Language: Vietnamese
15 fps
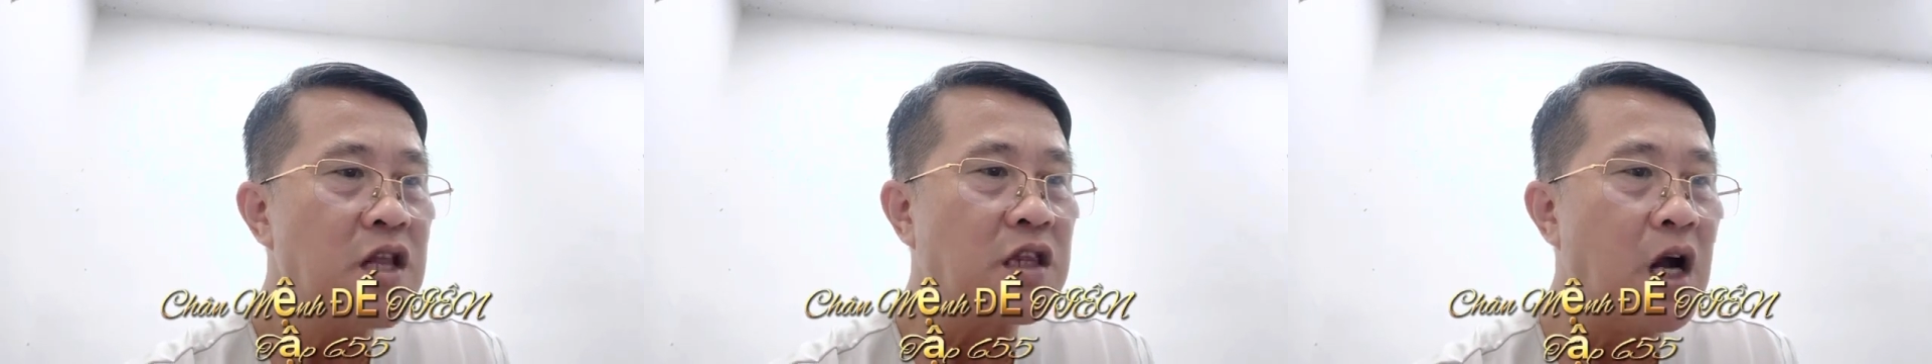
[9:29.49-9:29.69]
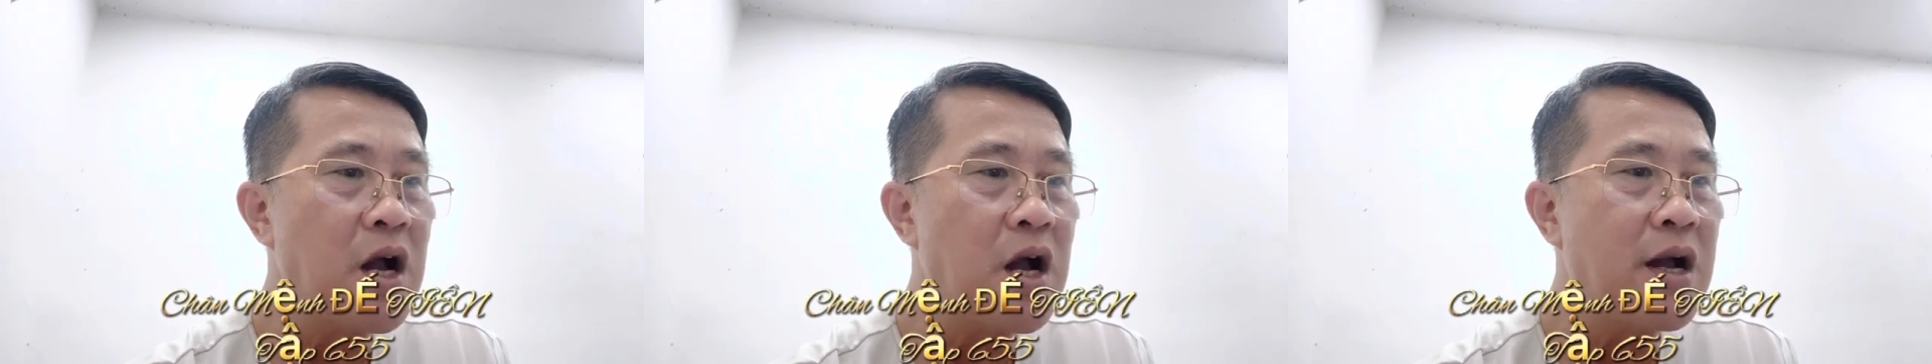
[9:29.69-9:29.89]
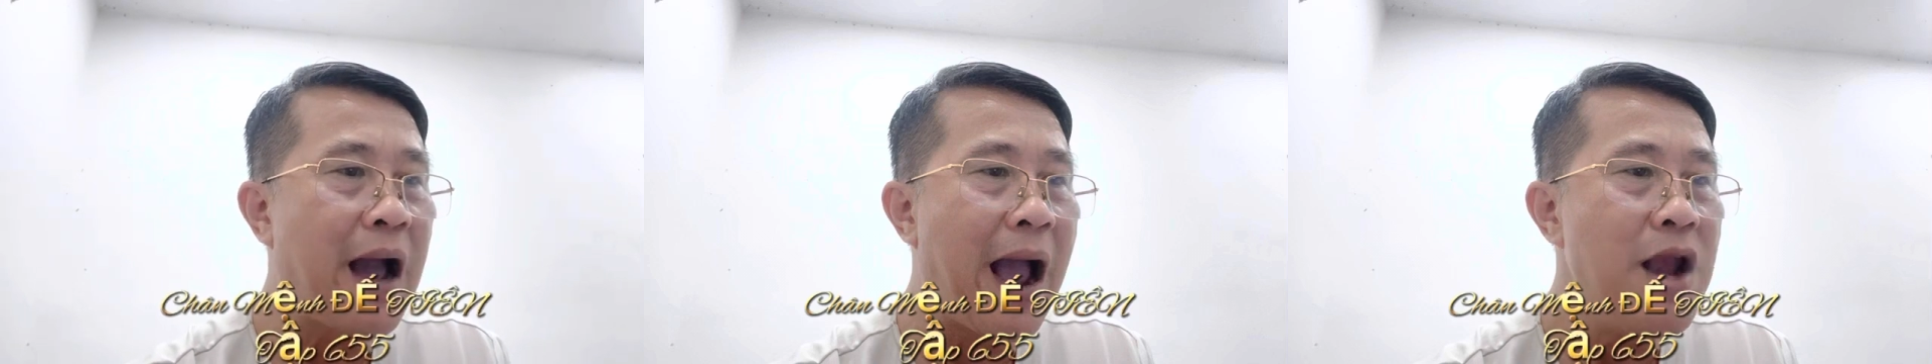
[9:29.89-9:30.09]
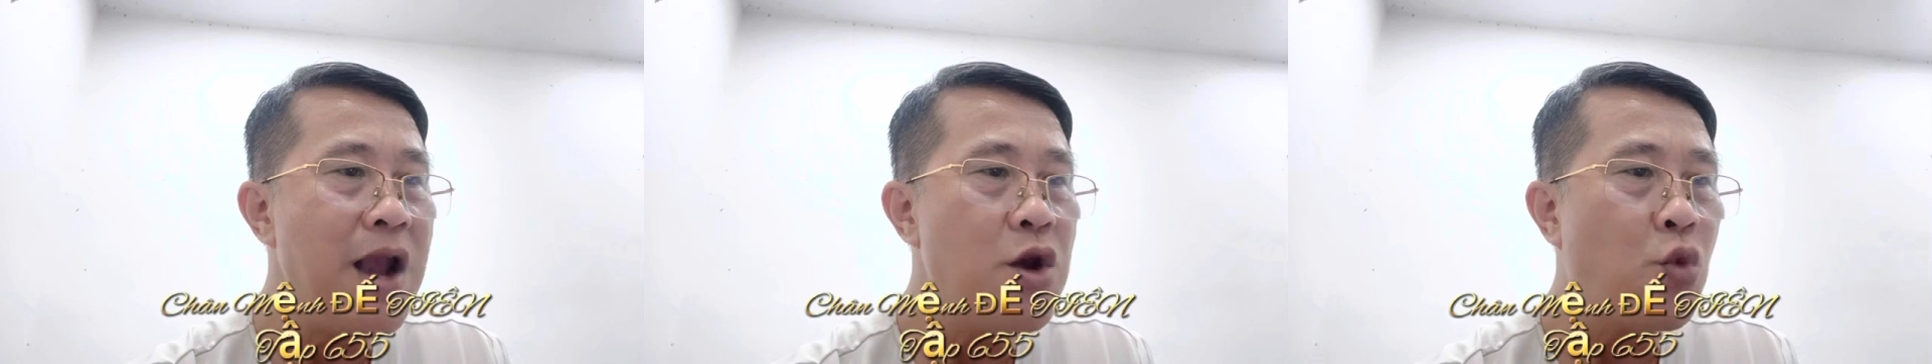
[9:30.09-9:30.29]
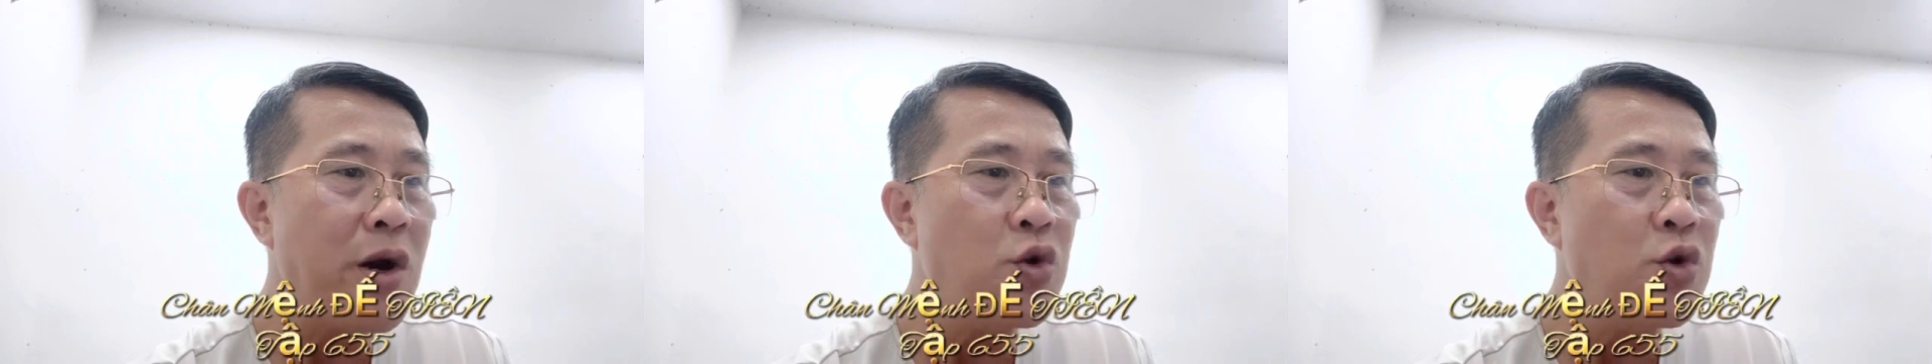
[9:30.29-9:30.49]
từng cái
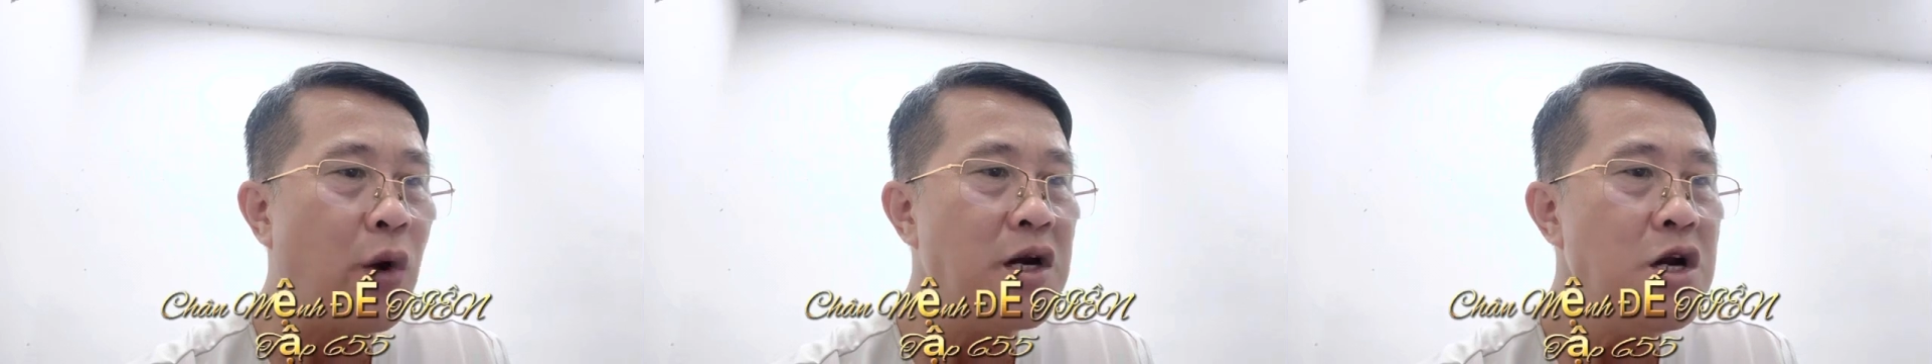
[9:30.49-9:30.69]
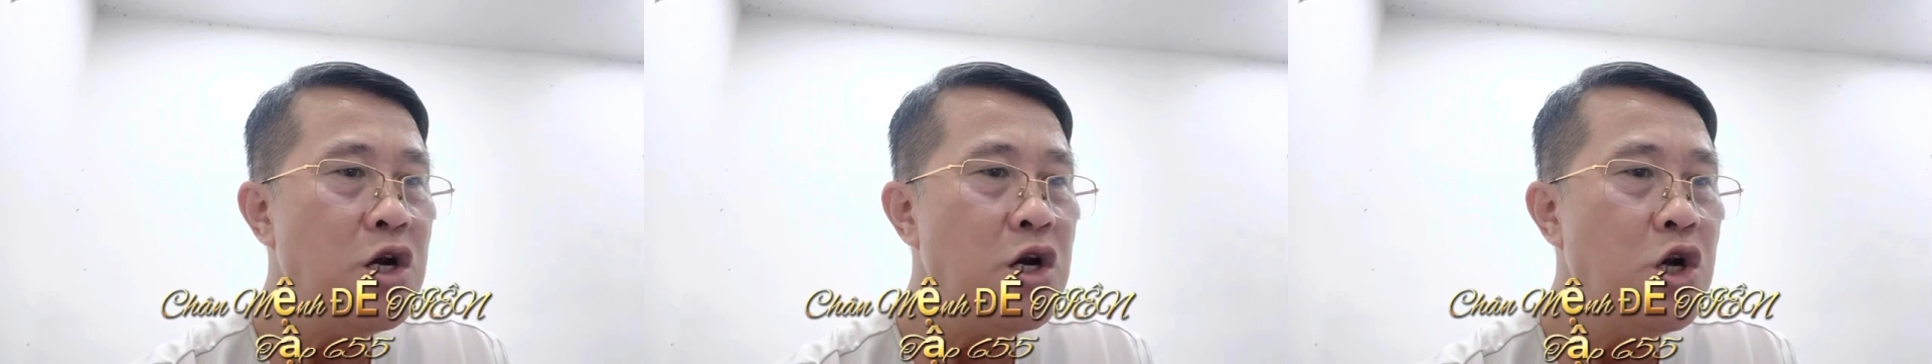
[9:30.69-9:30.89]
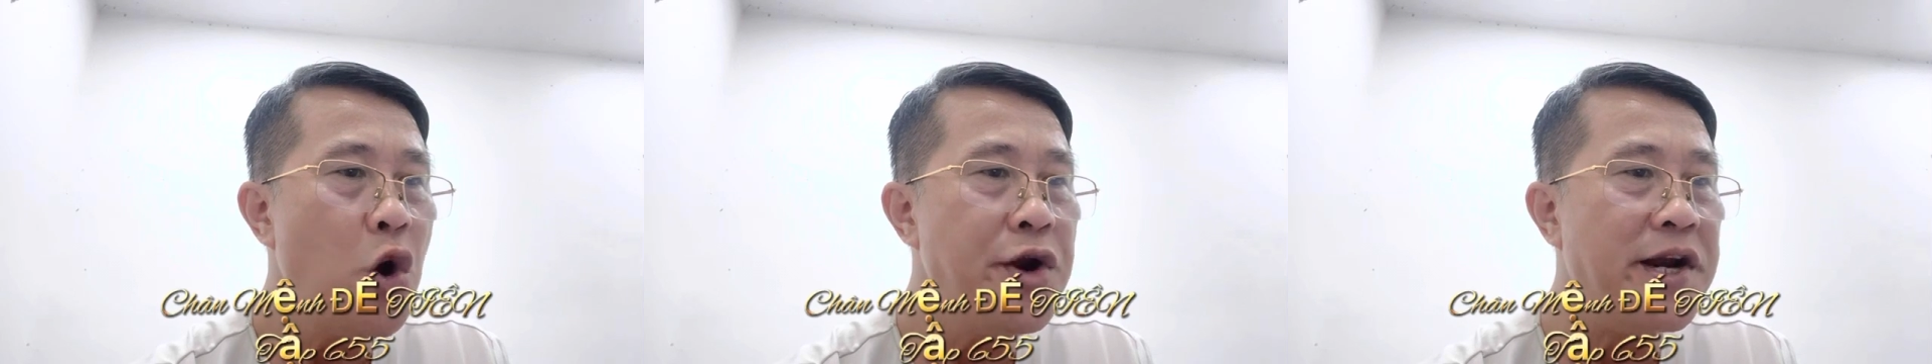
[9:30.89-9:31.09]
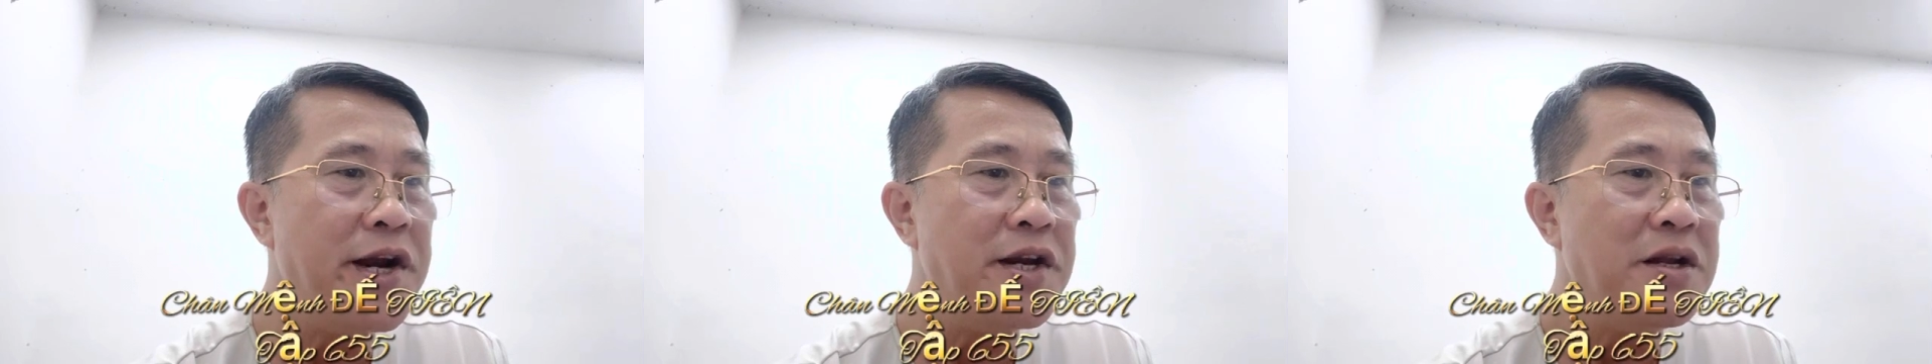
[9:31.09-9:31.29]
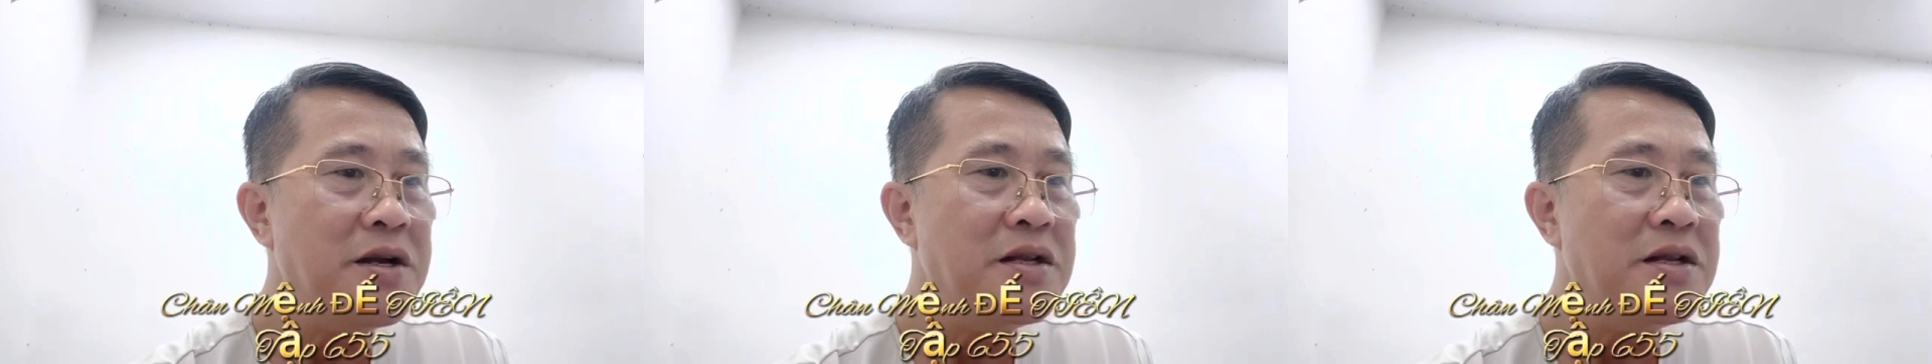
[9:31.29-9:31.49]
quanh quẩn lôi đình